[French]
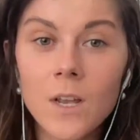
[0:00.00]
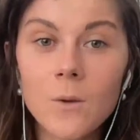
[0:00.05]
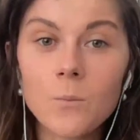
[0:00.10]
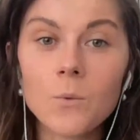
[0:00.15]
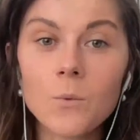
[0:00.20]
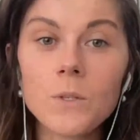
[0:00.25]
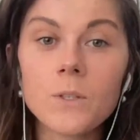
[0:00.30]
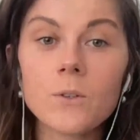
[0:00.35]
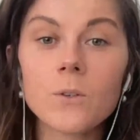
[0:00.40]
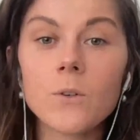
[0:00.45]

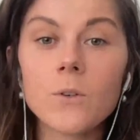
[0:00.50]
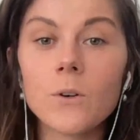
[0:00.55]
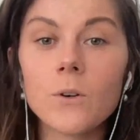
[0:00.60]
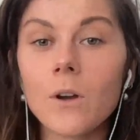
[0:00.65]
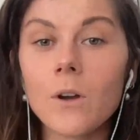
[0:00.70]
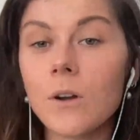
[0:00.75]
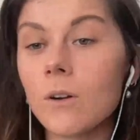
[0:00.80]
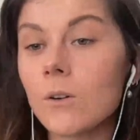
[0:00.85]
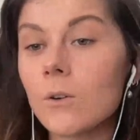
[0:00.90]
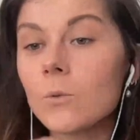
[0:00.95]
puisque
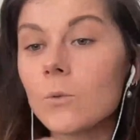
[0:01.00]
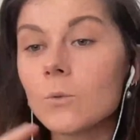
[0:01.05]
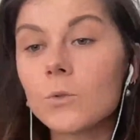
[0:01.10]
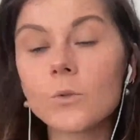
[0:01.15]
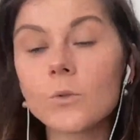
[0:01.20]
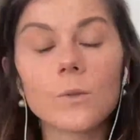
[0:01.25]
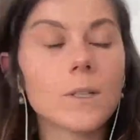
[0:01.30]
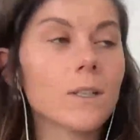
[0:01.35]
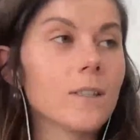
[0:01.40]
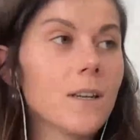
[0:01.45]
euh,
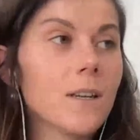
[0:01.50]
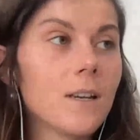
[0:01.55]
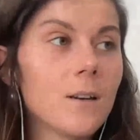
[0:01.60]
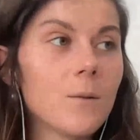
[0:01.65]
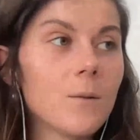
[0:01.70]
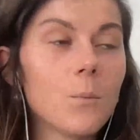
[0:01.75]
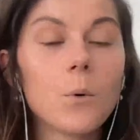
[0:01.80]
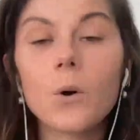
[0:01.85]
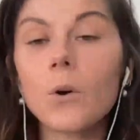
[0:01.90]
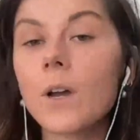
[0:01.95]
construire des
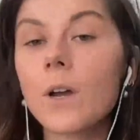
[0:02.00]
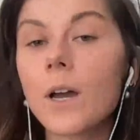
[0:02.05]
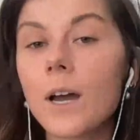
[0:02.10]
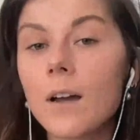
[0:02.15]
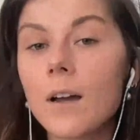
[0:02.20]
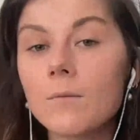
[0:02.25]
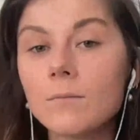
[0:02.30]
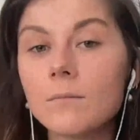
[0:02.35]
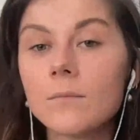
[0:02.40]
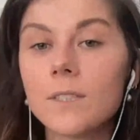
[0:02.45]

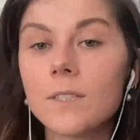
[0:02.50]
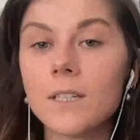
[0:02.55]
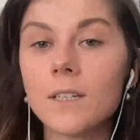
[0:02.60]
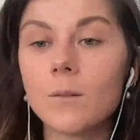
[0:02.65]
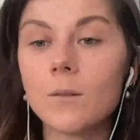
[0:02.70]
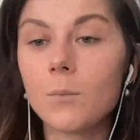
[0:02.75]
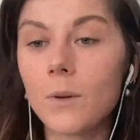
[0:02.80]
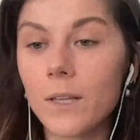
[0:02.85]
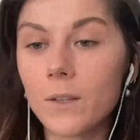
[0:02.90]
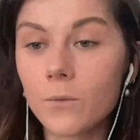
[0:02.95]
programmes, des
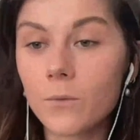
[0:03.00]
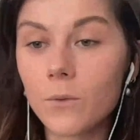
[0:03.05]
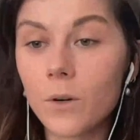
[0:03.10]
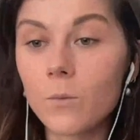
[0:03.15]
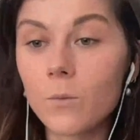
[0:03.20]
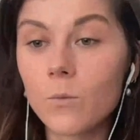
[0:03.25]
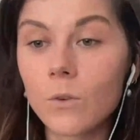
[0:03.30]
plateformes,